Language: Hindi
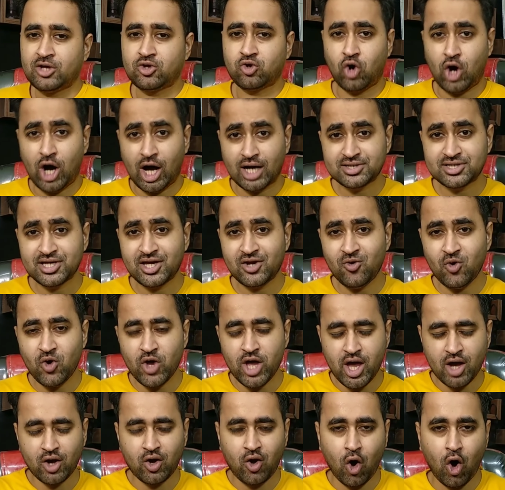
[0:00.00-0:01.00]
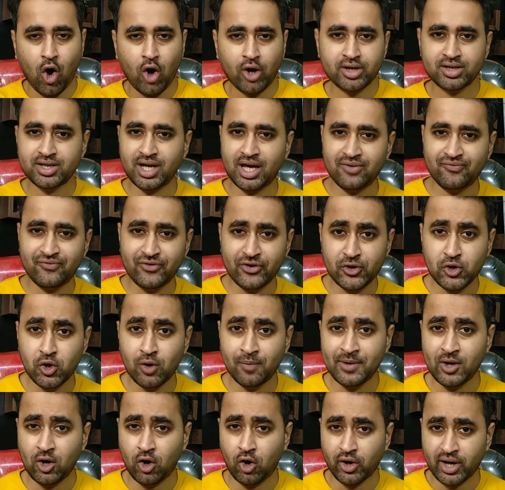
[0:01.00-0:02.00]
तो हाजिर हूँ एक और नई वीडियो
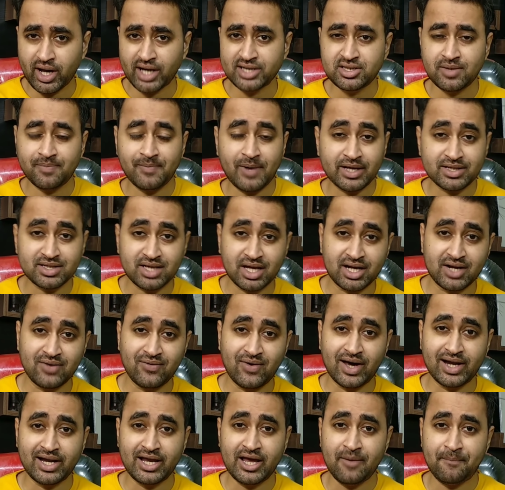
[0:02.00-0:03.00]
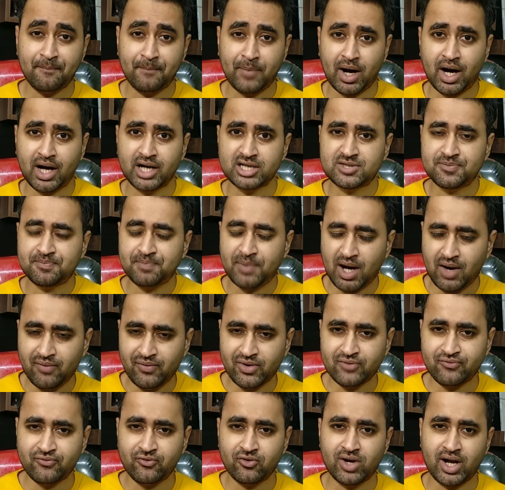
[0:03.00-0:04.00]
में और आज हम बात करने वाले हैं पांच
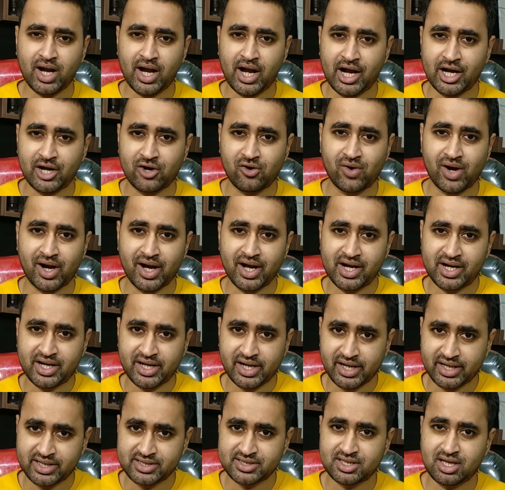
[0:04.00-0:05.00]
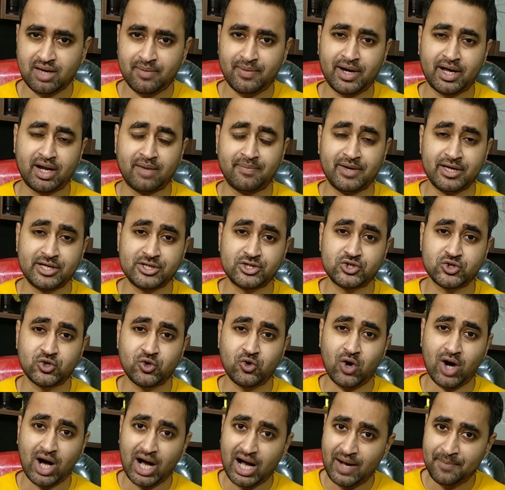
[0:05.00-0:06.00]
पावरफुल एंड्रॉयड ट्रिक्स के बारे में जो
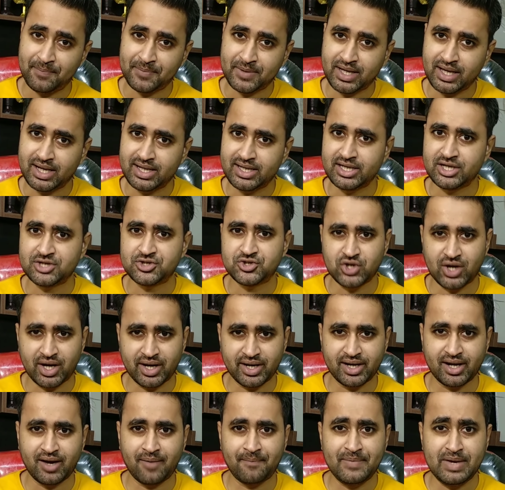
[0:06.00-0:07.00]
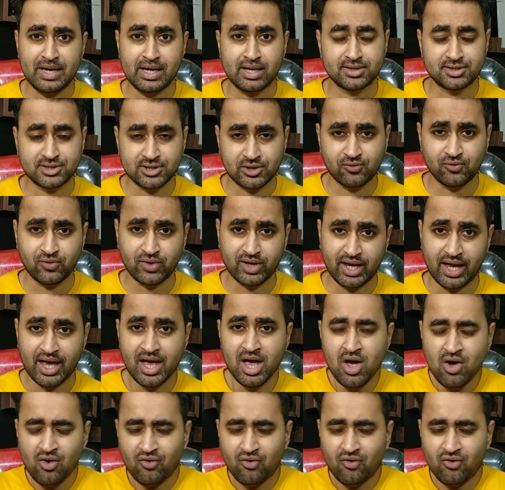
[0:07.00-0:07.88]
आपके लिए जानना बेहद ज़रूरी है